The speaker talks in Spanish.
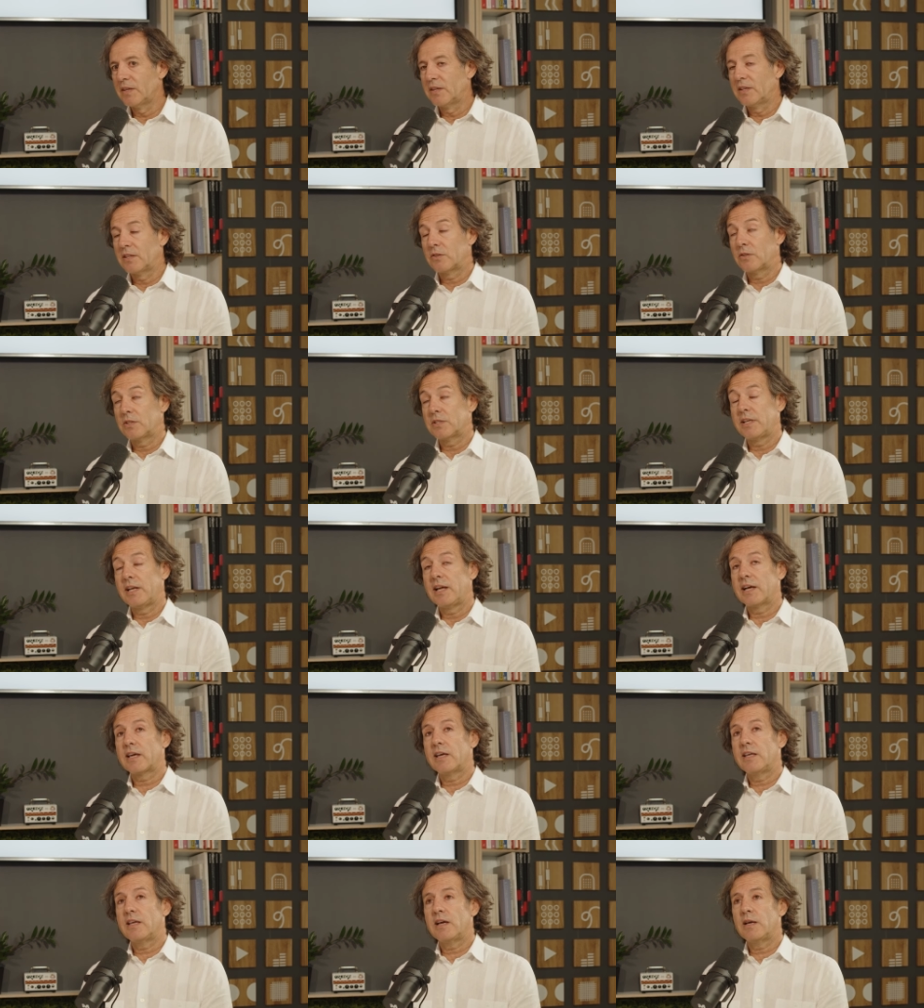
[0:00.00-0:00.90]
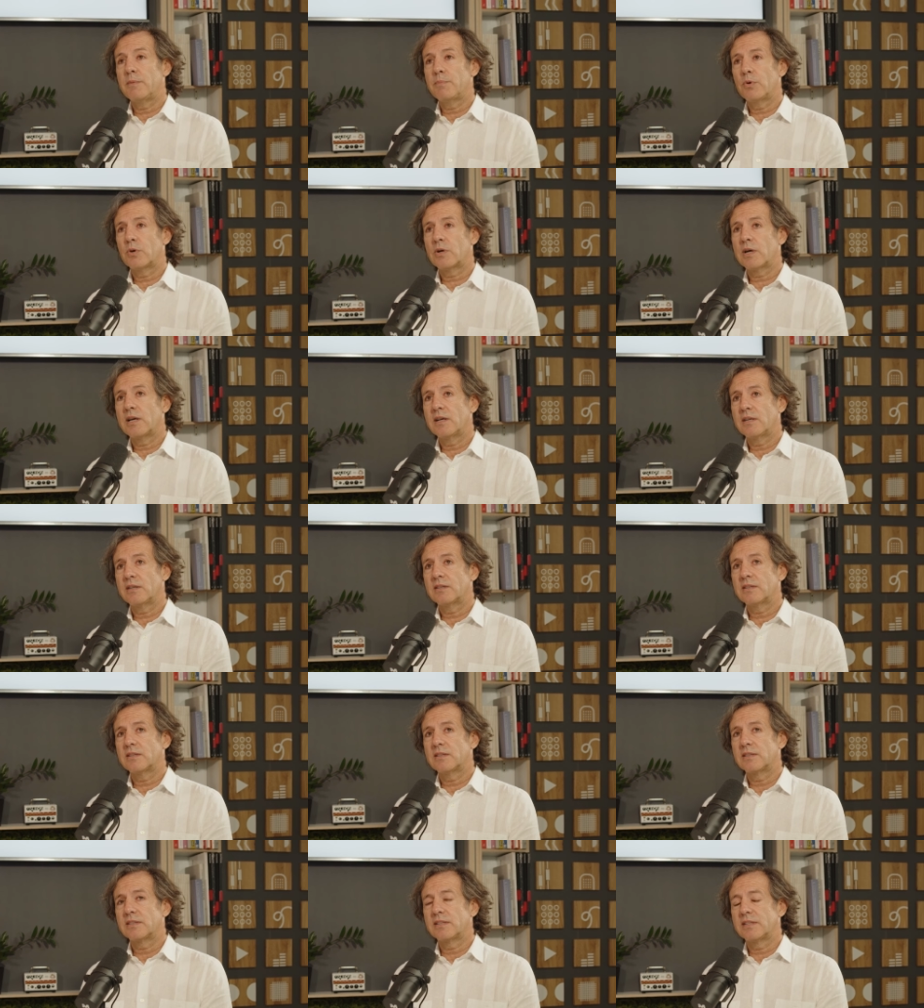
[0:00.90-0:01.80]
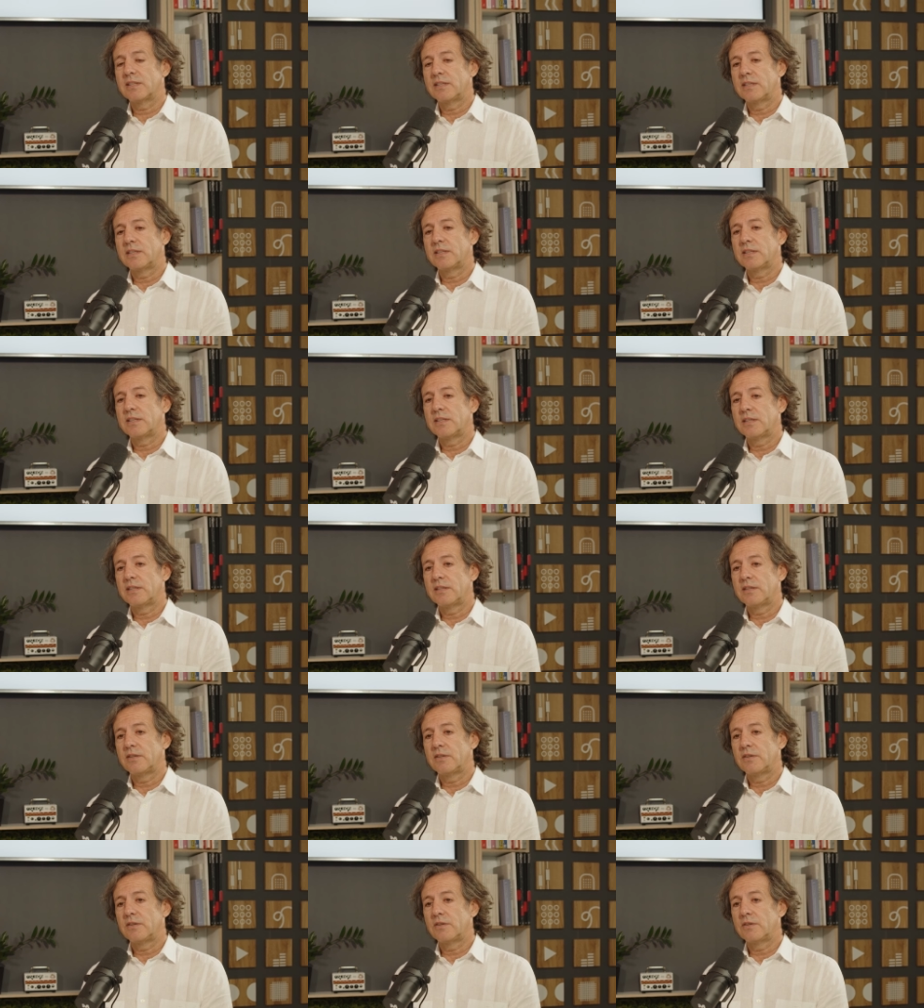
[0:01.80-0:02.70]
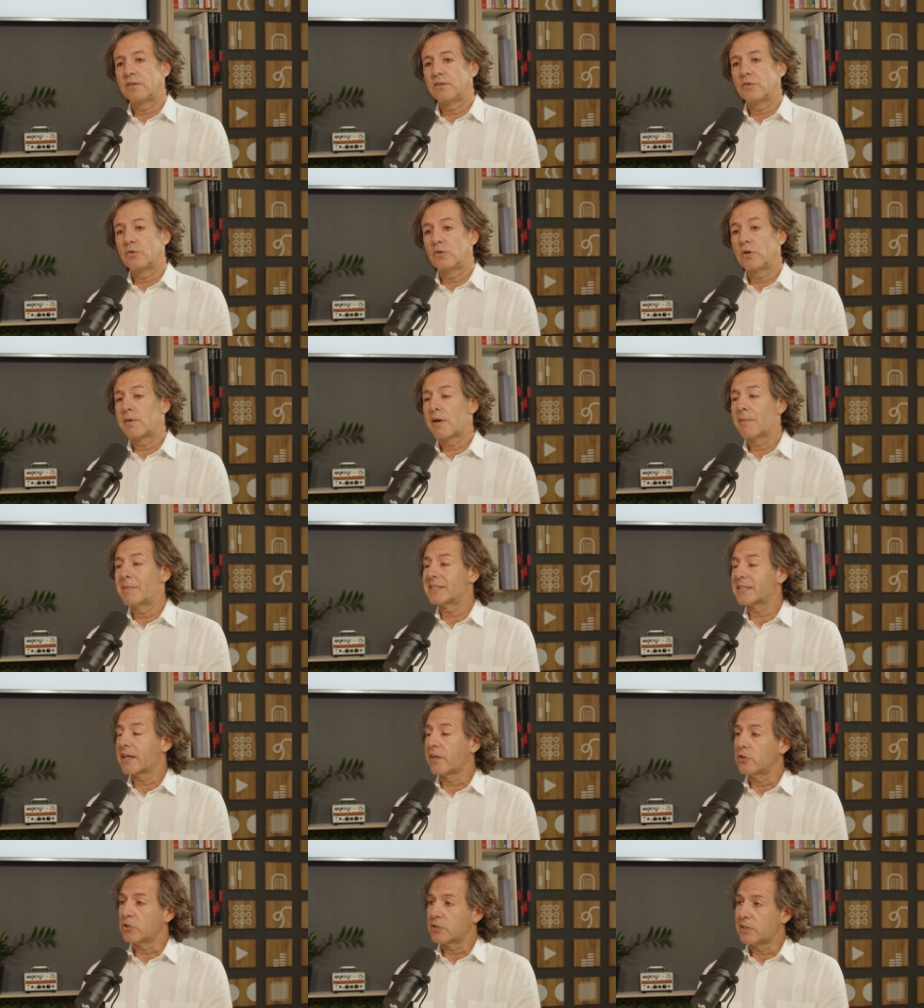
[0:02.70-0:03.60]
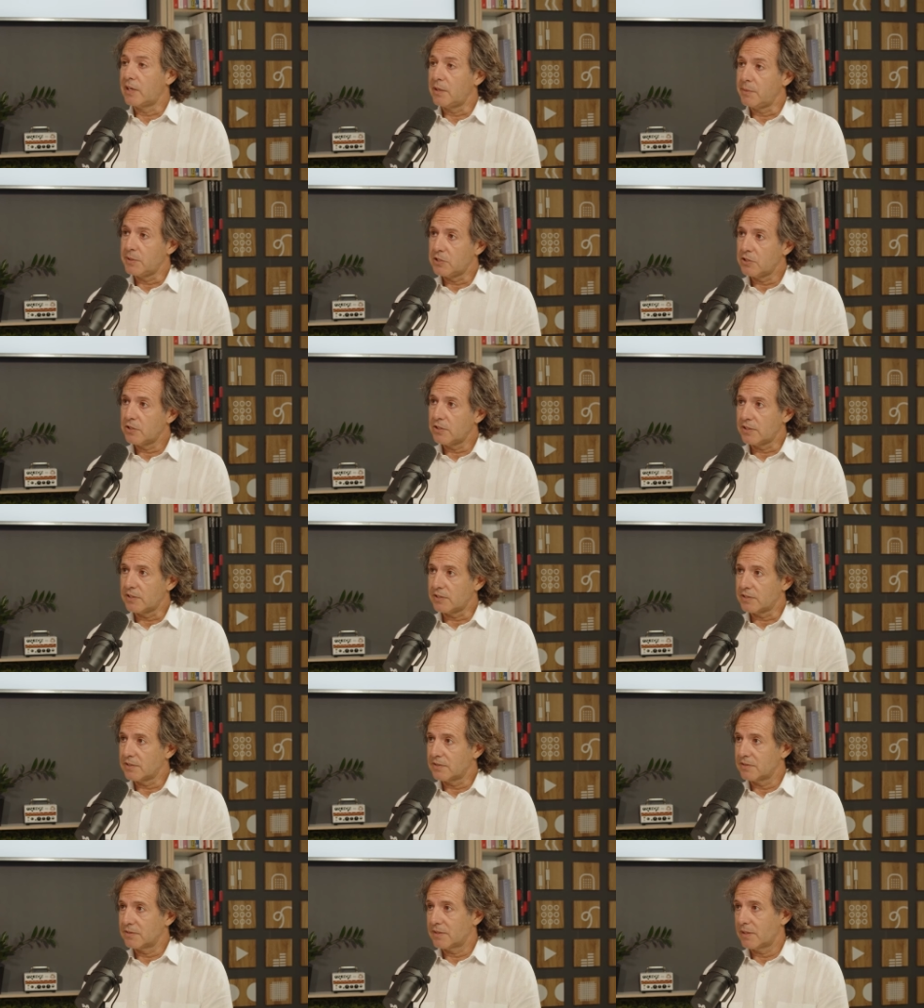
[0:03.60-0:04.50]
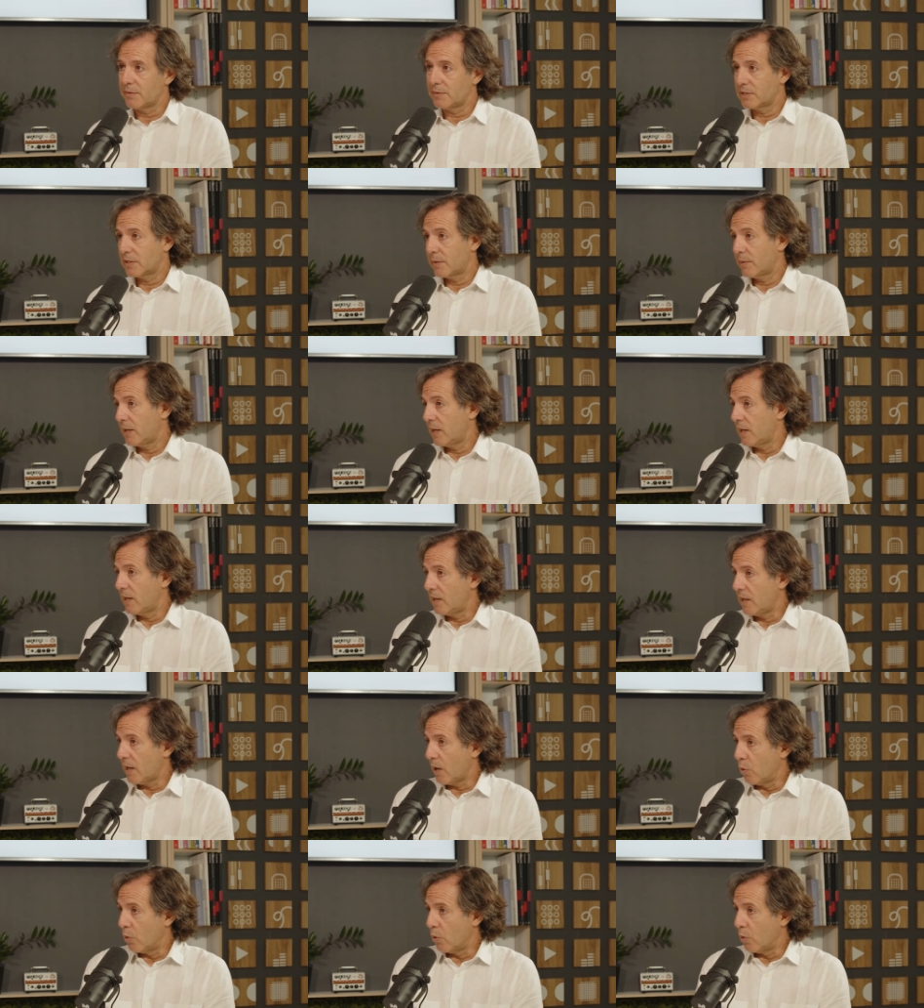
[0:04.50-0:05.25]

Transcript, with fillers: Entonces, en aquella época eh, no había más que dos televisiones, estaba la